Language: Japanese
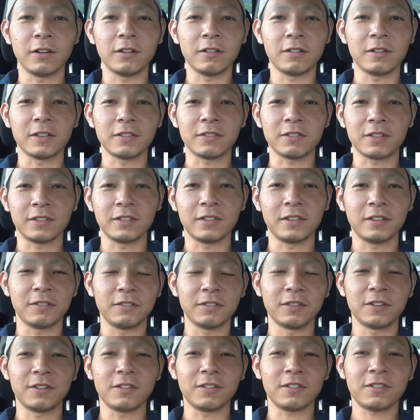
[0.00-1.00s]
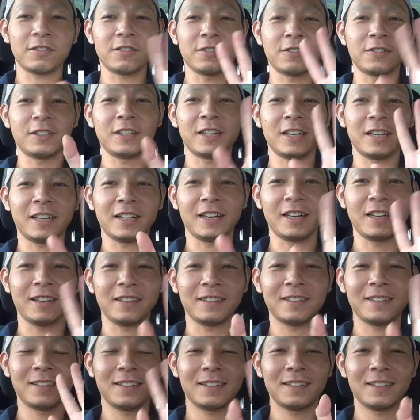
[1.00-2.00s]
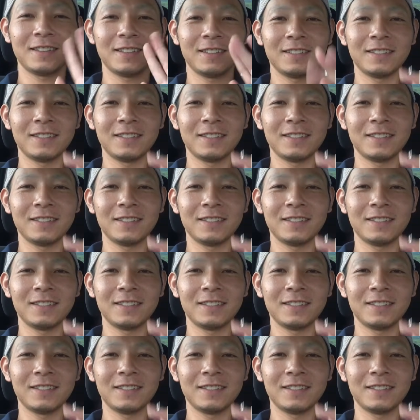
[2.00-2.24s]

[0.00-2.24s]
華チャンネルの翔です。